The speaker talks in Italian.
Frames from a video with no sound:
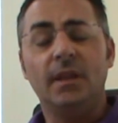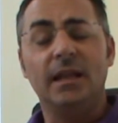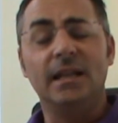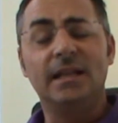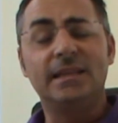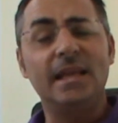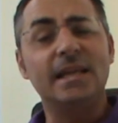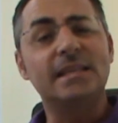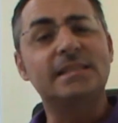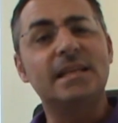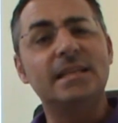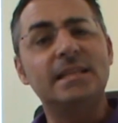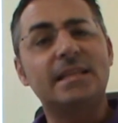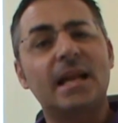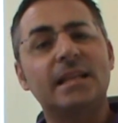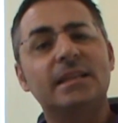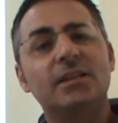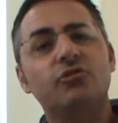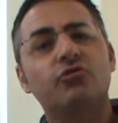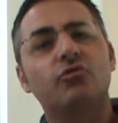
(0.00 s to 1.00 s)
La terza
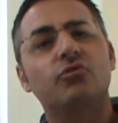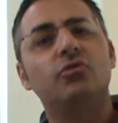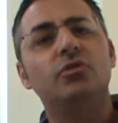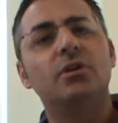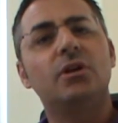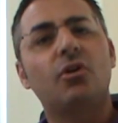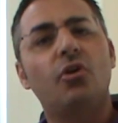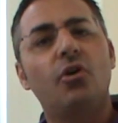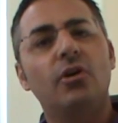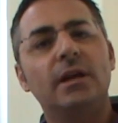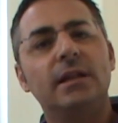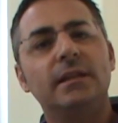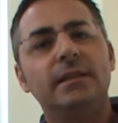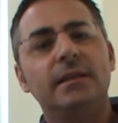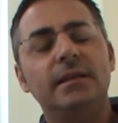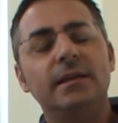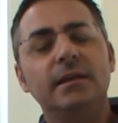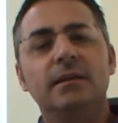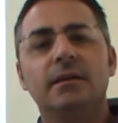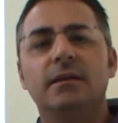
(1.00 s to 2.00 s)
entrata sono le
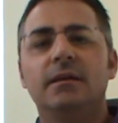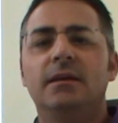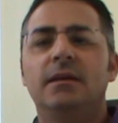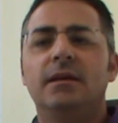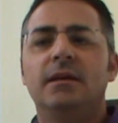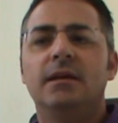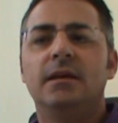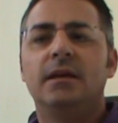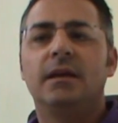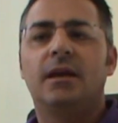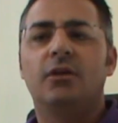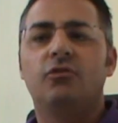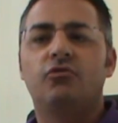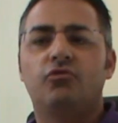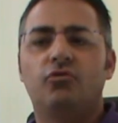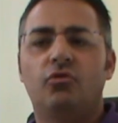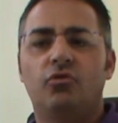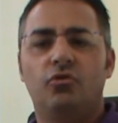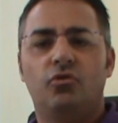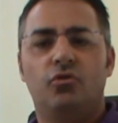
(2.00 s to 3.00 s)
royalty, che
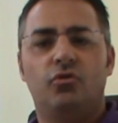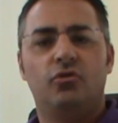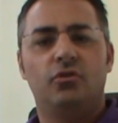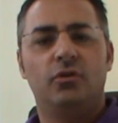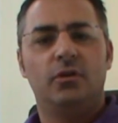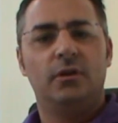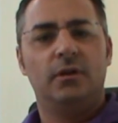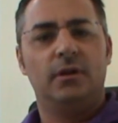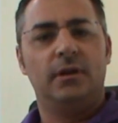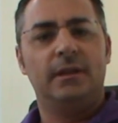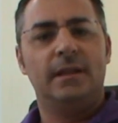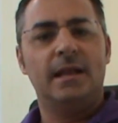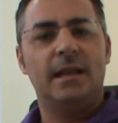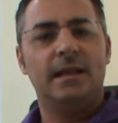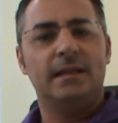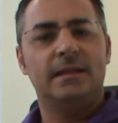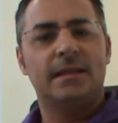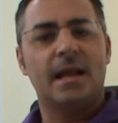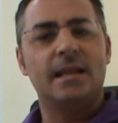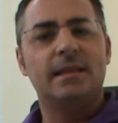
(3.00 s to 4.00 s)
sono eh,
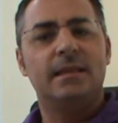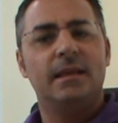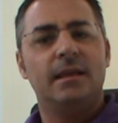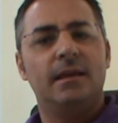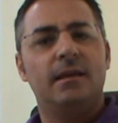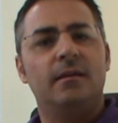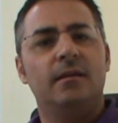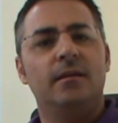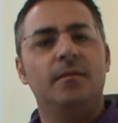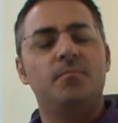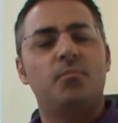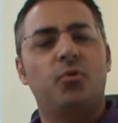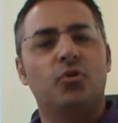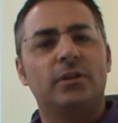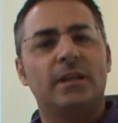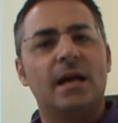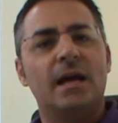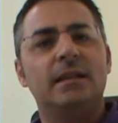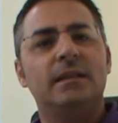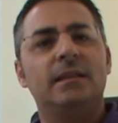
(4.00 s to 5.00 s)
delle entrate
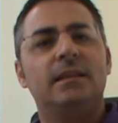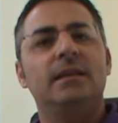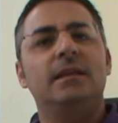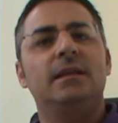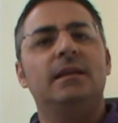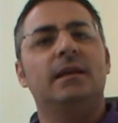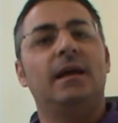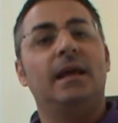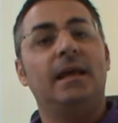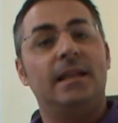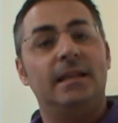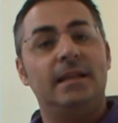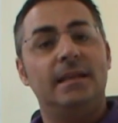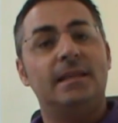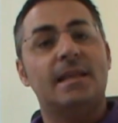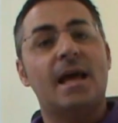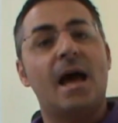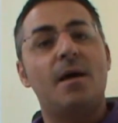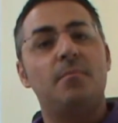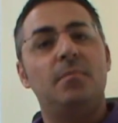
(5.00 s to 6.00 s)
importanti e
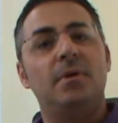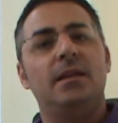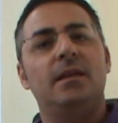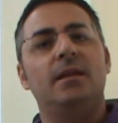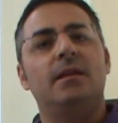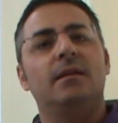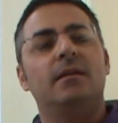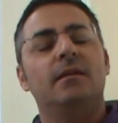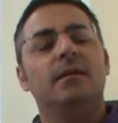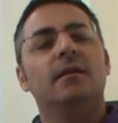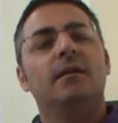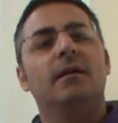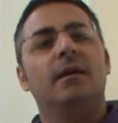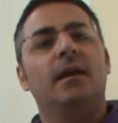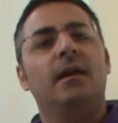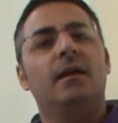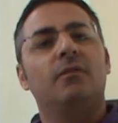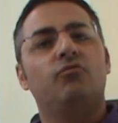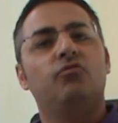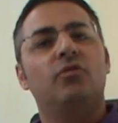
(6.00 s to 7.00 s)
editabili
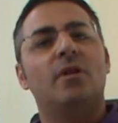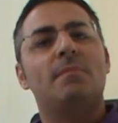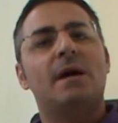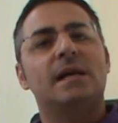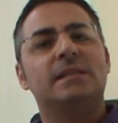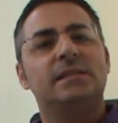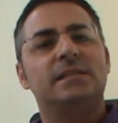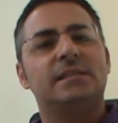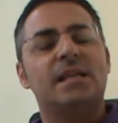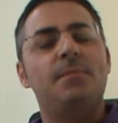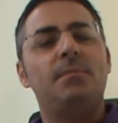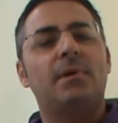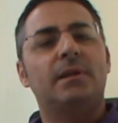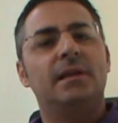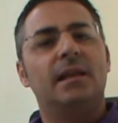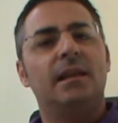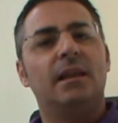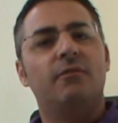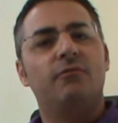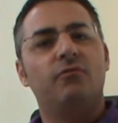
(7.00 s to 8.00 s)
eh, sulla base sempre
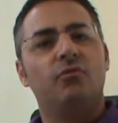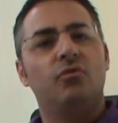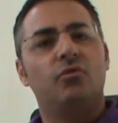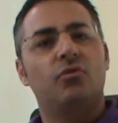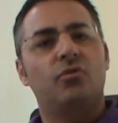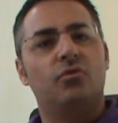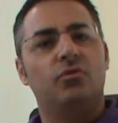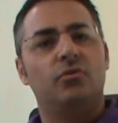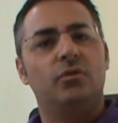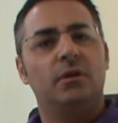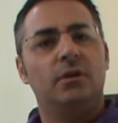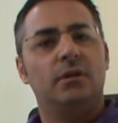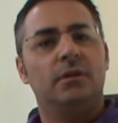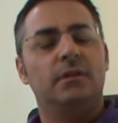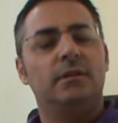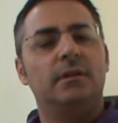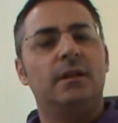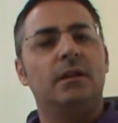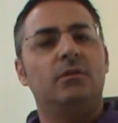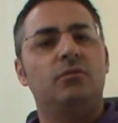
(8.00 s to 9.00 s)
del lavoro
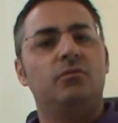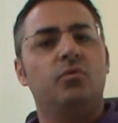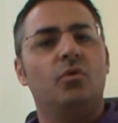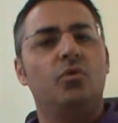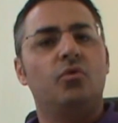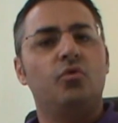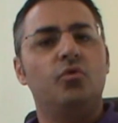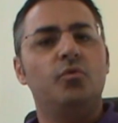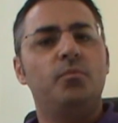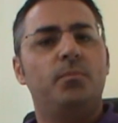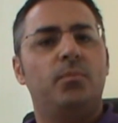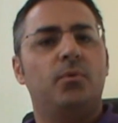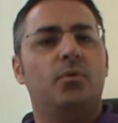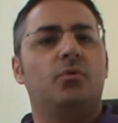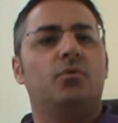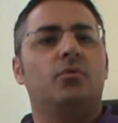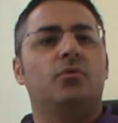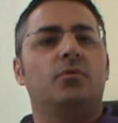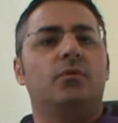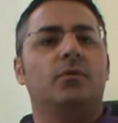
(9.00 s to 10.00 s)
del tuo
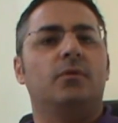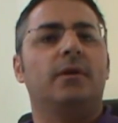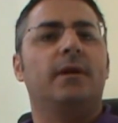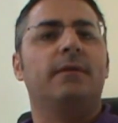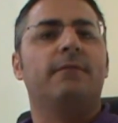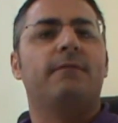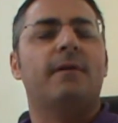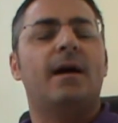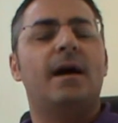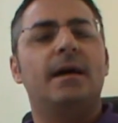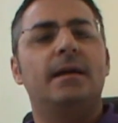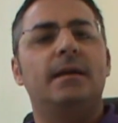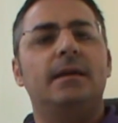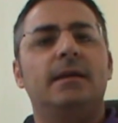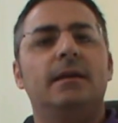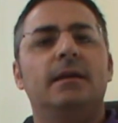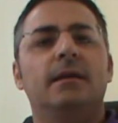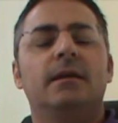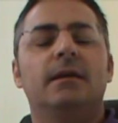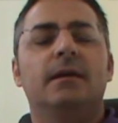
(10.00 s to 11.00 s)
gruppo che
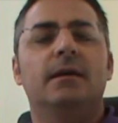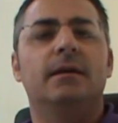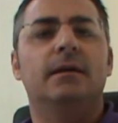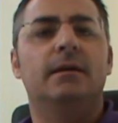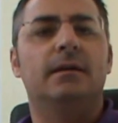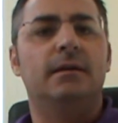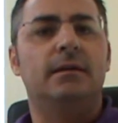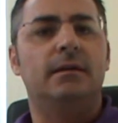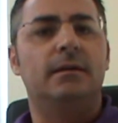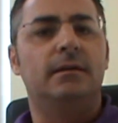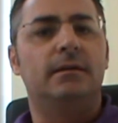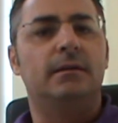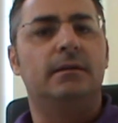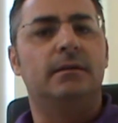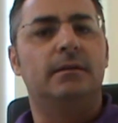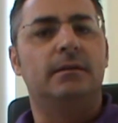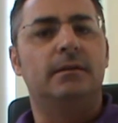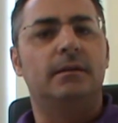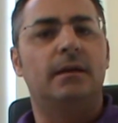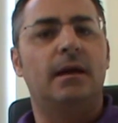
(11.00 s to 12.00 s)
fai eh,
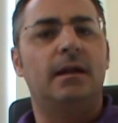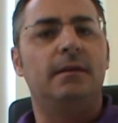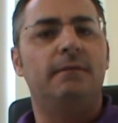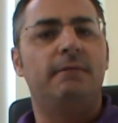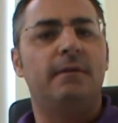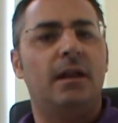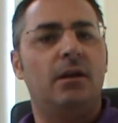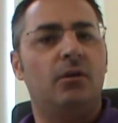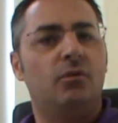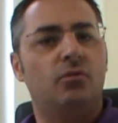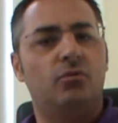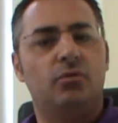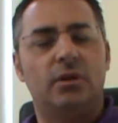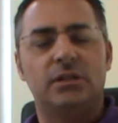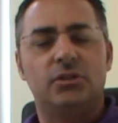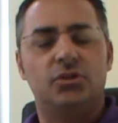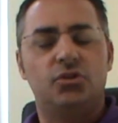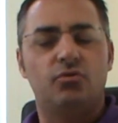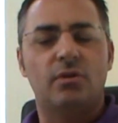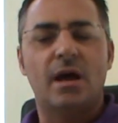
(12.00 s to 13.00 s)
a livello
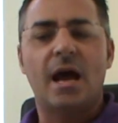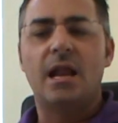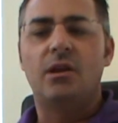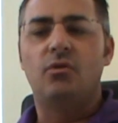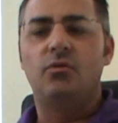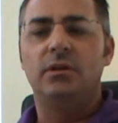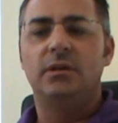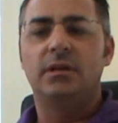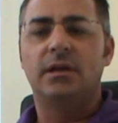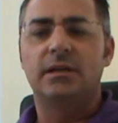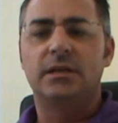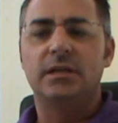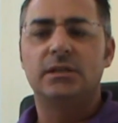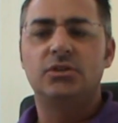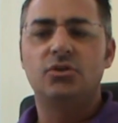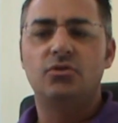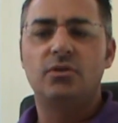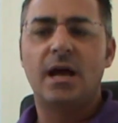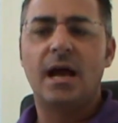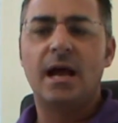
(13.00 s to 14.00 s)
nazionale o
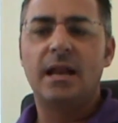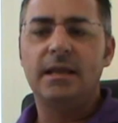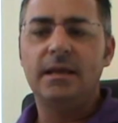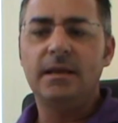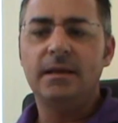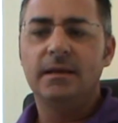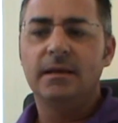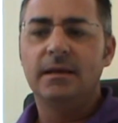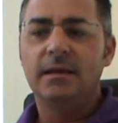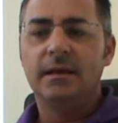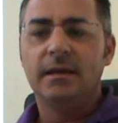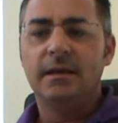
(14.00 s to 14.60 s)
internazionale.